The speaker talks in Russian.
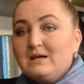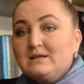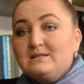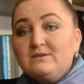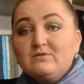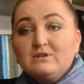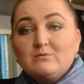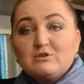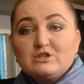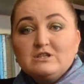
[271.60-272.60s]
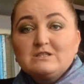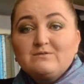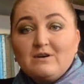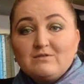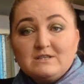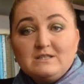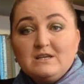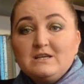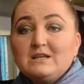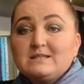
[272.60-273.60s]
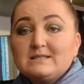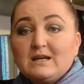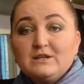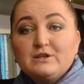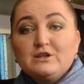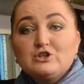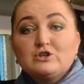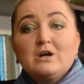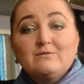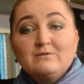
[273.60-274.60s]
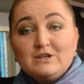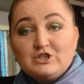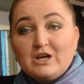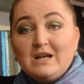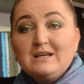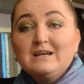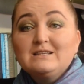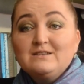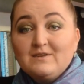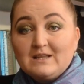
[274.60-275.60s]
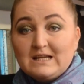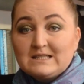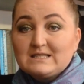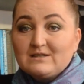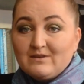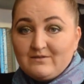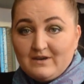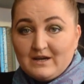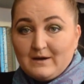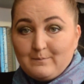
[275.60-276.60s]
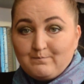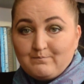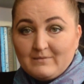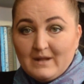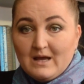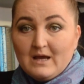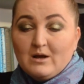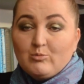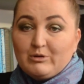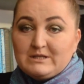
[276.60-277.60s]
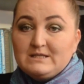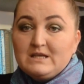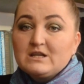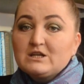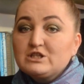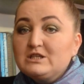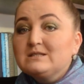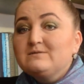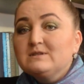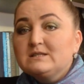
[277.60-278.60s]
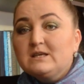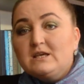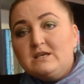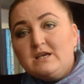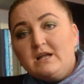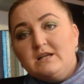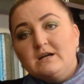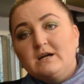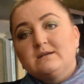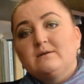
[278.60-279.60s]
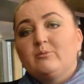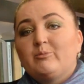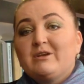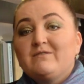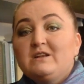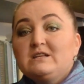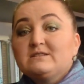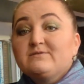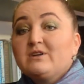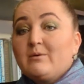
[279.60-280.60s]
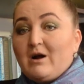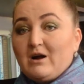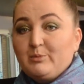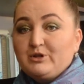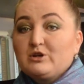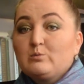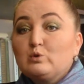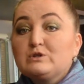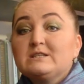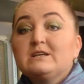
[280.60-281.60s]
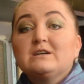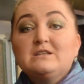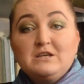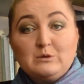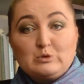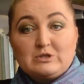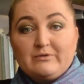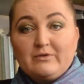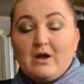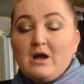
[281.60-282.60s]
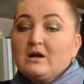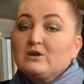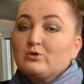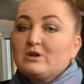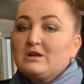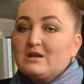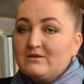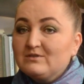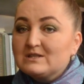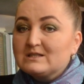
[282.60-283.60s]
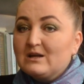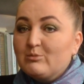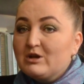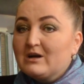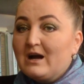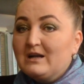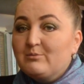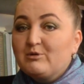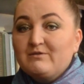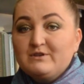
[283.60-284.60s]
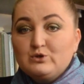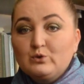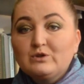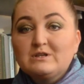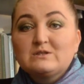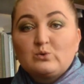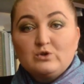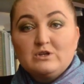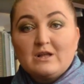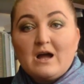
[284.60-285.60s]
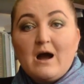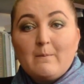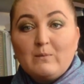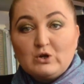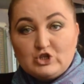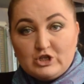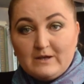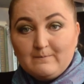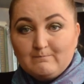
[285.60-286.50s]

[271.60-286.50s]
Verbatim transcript: Символом Рождества в России ель станет лишь в начале XIX века. Позднее рождественские ели появились в домах петербургских немцев, которые ревностно оберегали привезенные с родины обычаи.